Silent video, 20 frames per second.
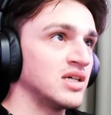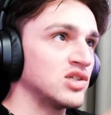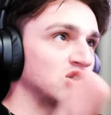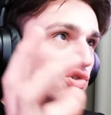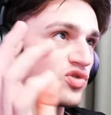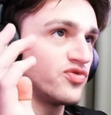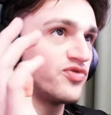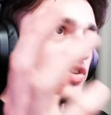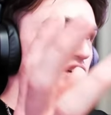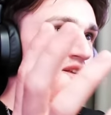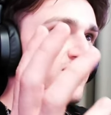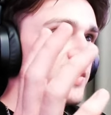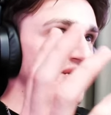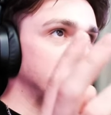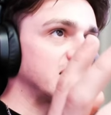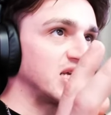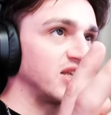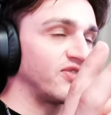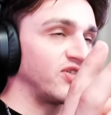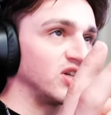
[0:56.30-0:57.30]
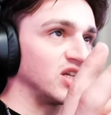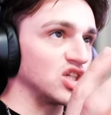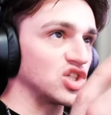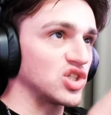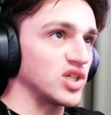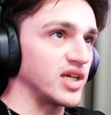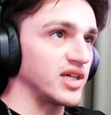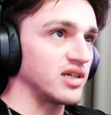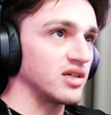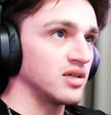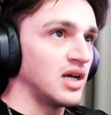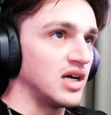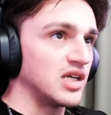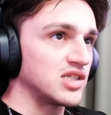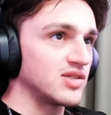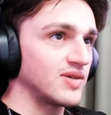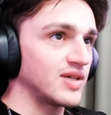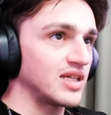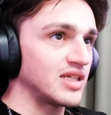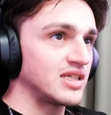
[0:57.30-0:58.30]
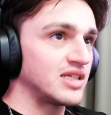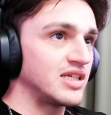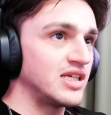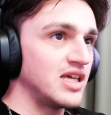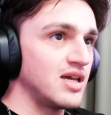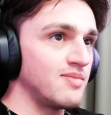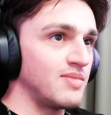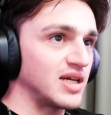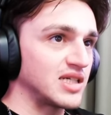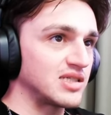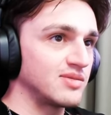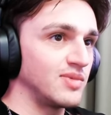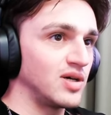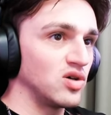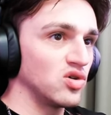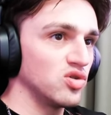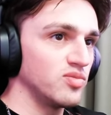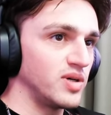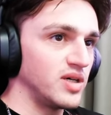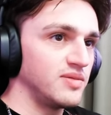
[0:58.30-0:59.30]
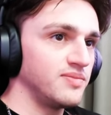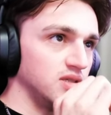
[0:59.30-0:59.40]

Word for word: so viel wie es geht von der Strecke. Also wirklich hier maximal rüber.